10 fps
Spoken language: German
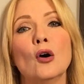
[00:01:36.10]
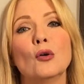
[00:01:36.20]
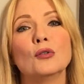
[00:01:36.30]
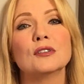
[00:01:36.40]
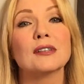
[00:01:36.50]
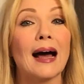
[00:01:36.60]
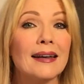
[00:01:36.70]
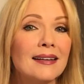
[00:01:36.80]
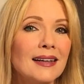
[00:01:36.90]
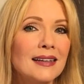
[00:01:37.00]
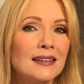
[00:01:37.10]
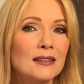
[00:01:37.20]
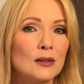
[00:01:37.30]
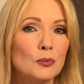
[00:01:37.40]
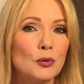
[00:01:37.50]
Und
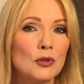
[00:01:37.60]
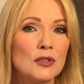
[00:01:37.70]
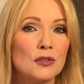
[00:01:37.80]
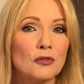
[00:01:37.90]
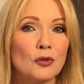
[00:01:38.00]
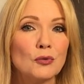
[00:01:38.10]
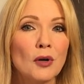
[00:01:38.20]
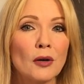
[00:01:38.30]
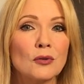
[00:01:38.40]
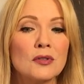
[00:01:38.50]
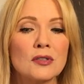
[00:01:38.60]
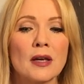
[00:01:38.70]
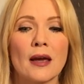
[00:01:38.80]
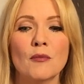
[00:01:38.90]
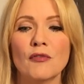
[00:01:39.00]
anregende Impulse von
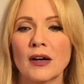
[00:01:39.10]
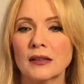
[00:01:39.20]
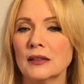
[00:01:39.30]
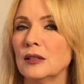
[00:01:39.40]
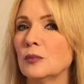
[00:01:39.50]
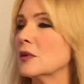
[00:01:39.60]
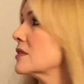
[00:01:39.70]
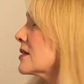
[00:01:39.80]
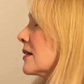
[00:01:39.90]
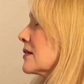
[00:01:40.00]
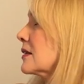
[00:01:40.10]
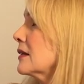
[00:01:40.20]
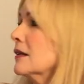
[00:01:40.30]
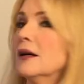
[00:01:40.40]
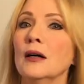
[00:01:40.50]
Uranus empfangen die
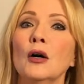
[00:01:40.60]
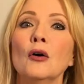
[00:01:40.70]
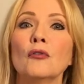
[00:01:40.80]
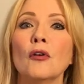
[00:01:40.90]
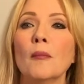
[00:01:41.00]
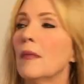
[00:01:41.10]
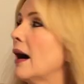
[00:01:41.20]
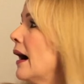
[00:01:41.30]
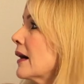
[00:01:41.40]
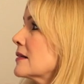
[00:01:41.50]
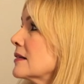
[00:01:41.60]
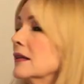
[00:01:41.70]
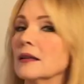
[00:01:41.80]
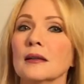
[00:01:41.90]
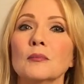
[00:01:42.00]
Geburtstagskinder vom
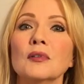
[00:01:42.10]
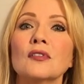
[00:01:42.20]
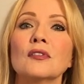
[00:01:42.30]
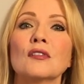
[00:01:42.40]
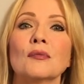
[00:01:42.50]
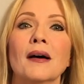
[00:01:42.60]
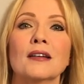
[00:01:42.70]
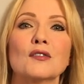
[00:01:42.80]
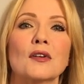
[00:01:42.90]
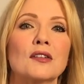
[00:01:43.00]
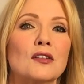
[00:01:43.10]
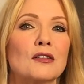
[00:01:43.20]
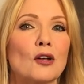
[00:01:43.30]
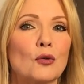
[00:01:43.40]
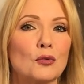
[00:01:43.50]
18. bis
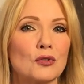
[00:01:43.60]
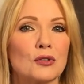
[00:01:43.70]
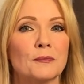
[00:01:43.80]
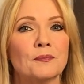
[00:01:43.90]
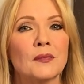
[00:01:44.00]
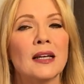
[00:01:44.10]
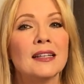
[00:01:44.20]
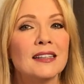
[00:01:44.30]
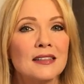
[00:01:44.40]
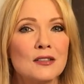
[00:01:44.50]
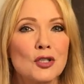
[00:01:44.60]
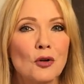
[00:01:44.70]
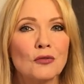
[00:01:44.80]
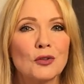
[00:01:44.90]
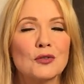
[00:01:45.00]
22. August. Jetzt
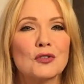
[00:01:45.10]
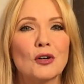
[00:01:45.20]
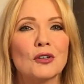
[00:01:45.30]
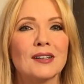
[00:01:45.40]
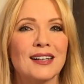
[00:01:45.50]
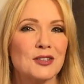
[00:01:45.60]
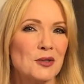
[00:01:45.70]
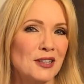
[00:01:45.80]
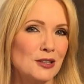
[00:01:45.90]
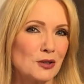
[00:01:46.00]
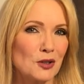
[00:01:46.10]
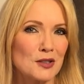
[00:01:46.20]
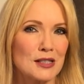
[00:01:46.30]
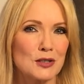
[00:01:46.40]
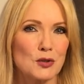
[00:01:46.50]
schauen wir uns eure aktuellen
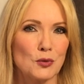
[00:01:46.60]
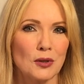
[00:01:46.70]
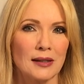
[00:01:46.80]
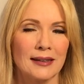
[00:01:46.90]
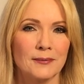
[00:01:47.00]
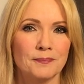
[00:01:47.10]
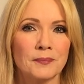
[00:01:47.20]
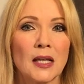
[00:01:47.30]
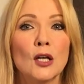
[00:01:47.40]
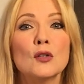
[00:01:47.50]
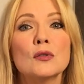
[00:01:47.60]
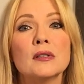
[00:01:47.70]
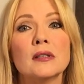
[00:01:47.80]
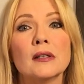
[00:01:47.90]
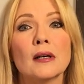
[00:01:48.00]
Konstellationen an.
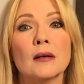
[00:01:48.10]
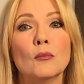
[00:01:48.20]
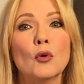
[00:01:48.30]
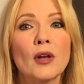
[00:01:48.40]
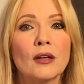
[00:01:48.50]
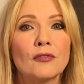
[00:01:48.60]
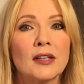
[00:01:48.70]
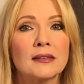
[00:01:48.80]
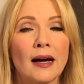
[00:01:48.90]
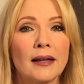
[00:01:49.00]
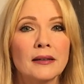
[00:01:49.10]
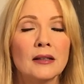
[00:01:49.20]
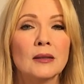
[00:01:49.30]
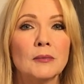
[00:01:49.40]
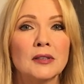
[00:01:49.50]
Der Monat fängt an
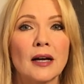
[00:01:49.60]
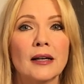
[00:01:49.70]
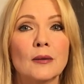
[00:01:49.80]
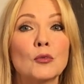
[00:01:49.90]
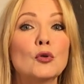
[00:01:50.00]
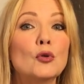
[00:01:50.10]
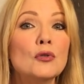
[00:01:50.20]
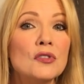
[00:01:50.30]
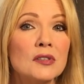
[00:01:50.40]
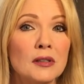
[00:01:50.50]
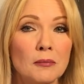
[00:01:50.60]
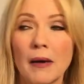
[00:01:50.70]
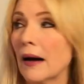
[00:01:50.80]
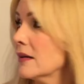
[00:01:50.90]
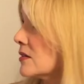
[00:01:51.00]
mit einem günstigen
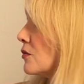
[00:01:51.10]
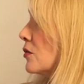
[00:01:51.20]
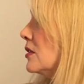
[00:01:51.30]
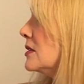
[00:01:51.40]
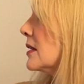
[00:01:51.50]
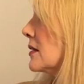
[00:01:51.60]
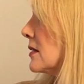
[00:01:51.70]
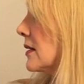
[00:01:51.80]
Mars für die dritte